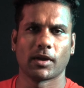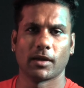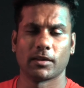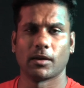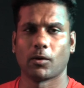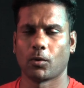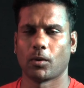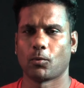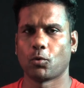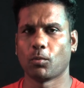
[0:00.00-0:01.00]
தானே அவங்க
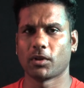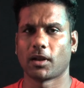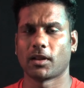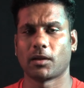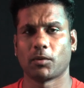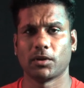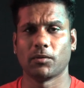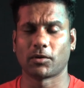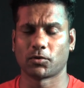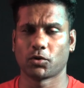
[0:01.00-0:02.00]
குடும்பத்தில் தானே வந்து
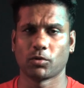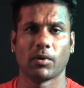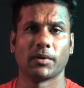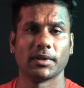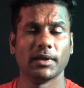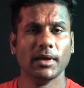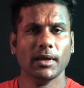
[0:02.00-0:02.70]
வருஷம் வருஷமாக வந்து